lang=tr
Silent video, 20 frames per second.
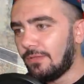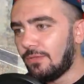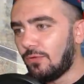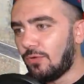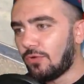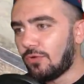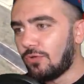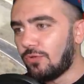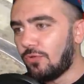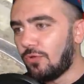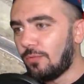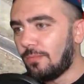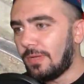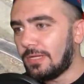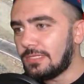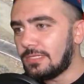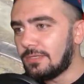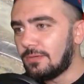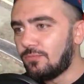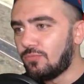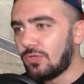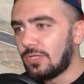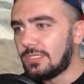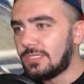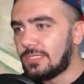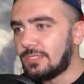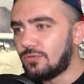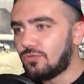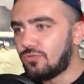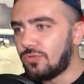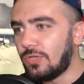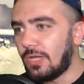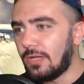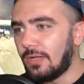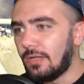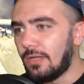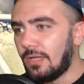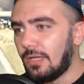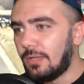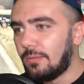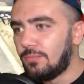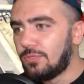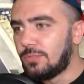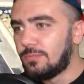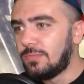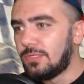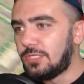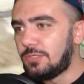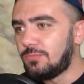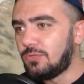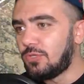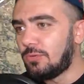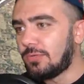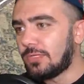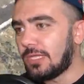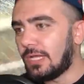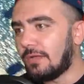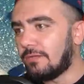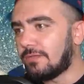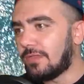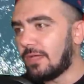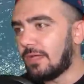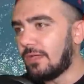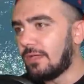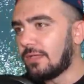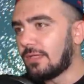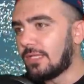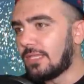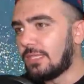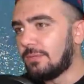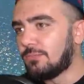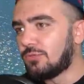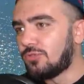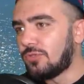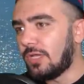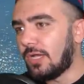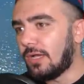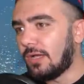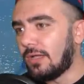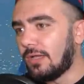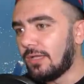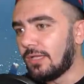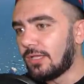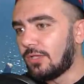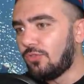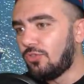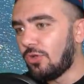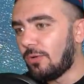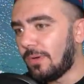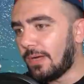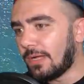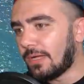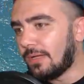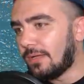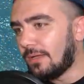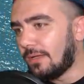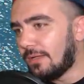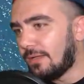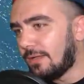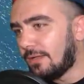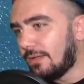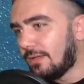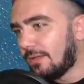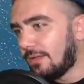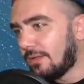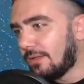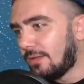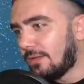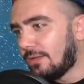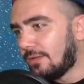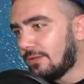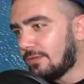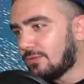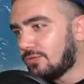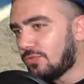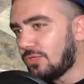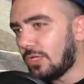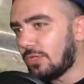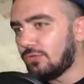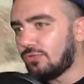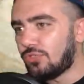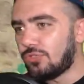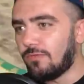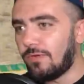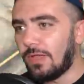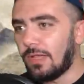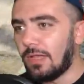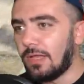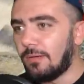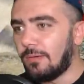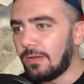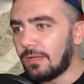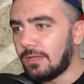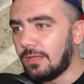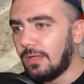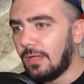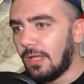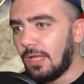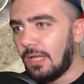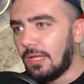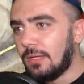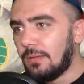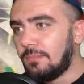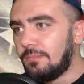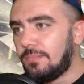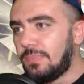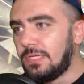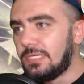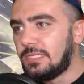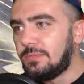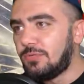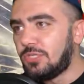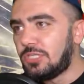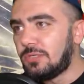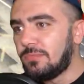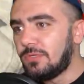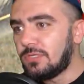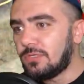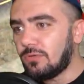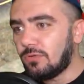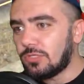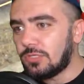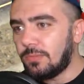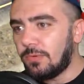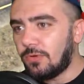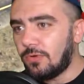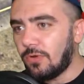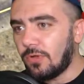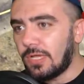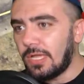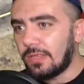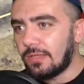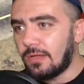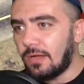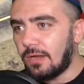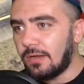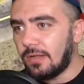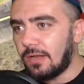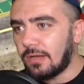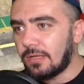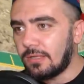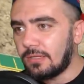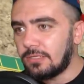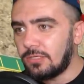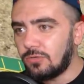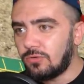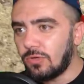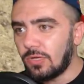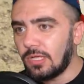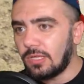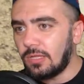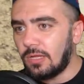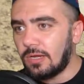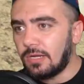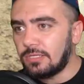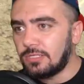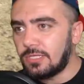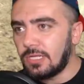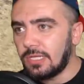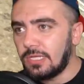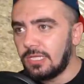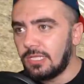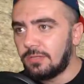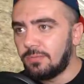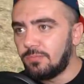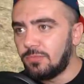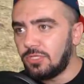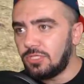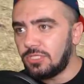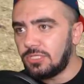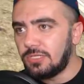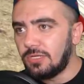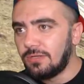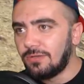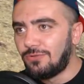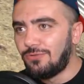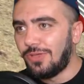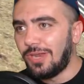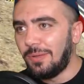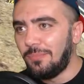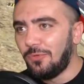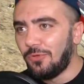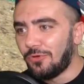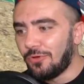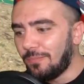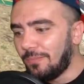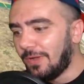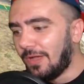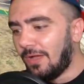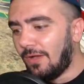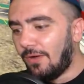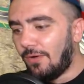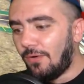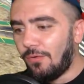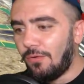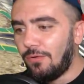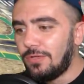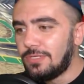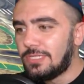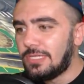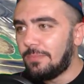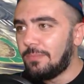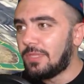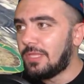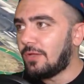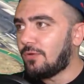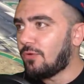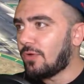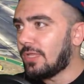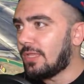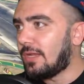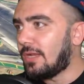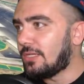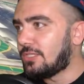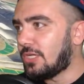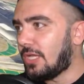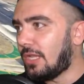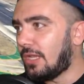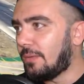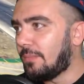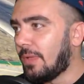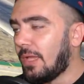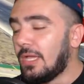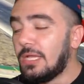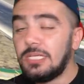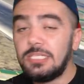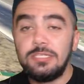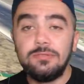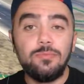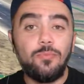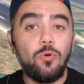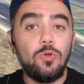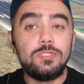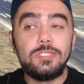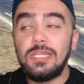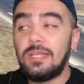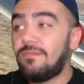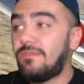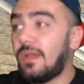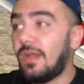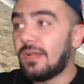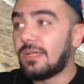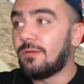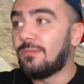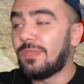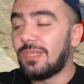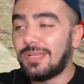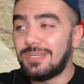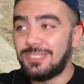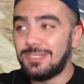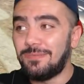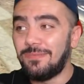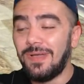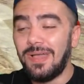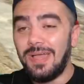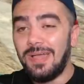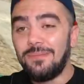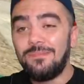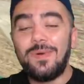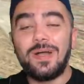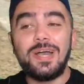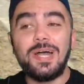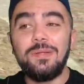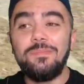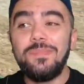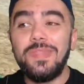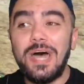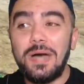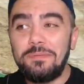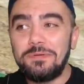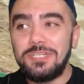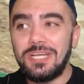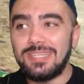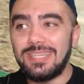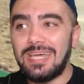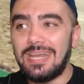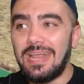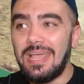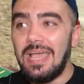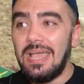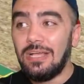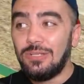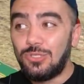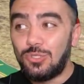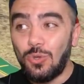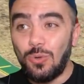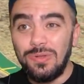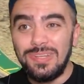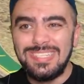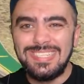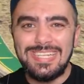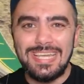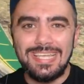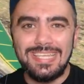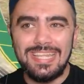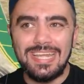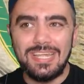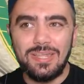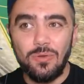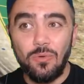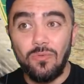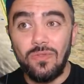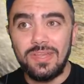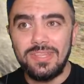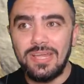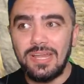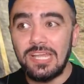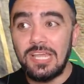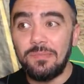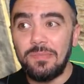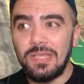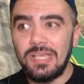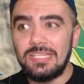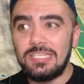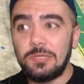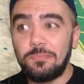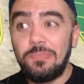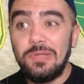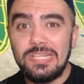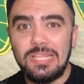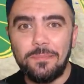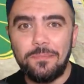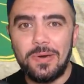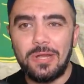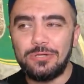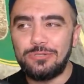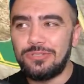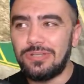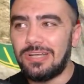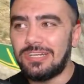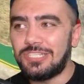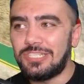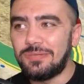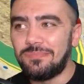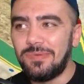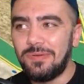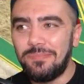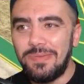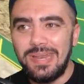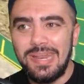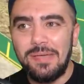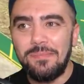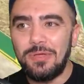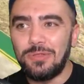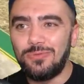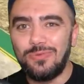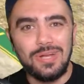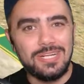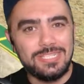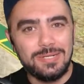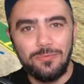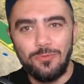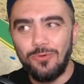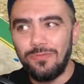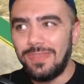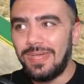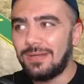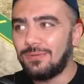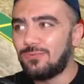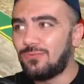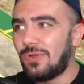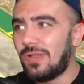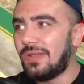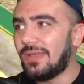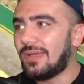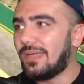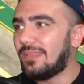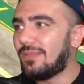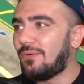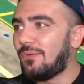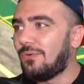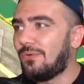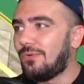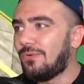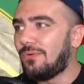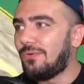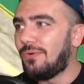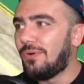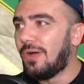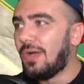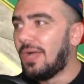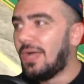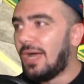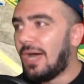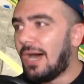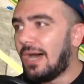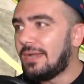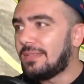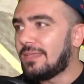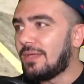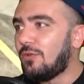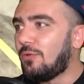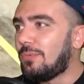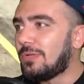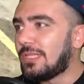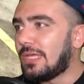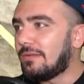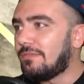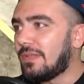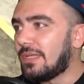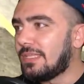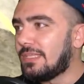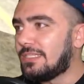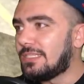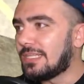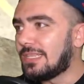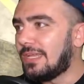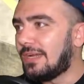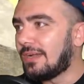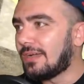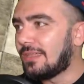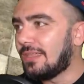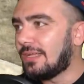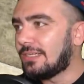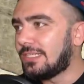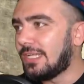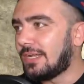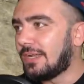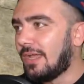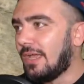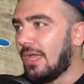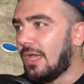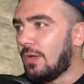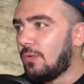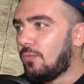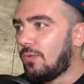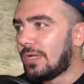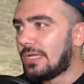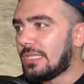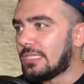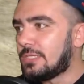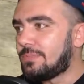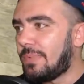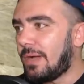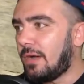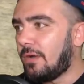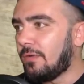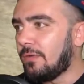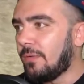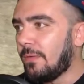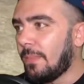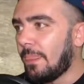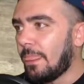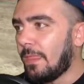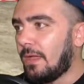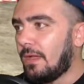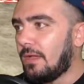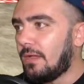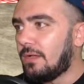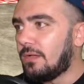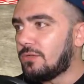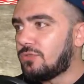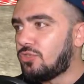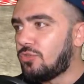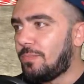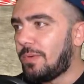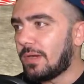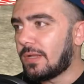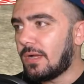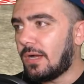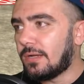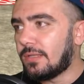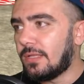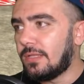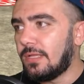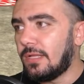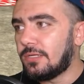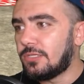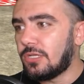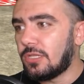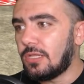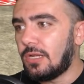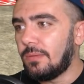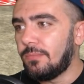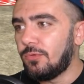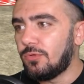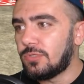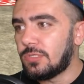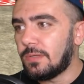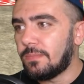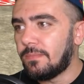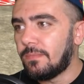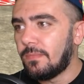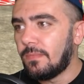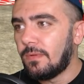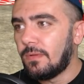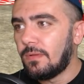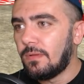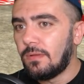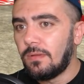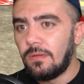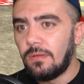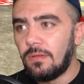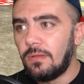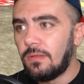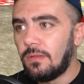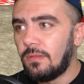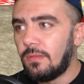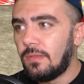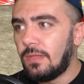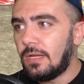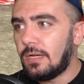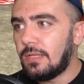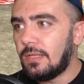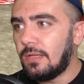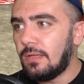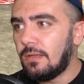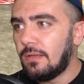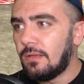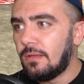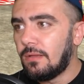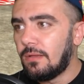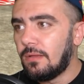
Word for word: Ne olur ne olmaz. Bu gitsin suya. Bizim işimiz öbür tarafta. Gitti mi suya? Gidiyor bak. Suya düştü vallahi bak. Bizim işimiz o zaman roket karlı arkadaşlar. Roket araçta gitmiş. Göremiyorum. O yüzden bir tane roket araç alalım. Şimdi polisleri falan arkamı takacağım. Bakalım ne yapacaklar. Son hızdan giderken onlar da arkamdan gelecek. Birden paraşütü açtı mı ben hemen duracağım. Onlar durana kadar o haritanın öbür tarafına gidecekler arkadaşlar. Vehicle spawn e, süper karda yanlış hatırlamıyorsam. Nerede?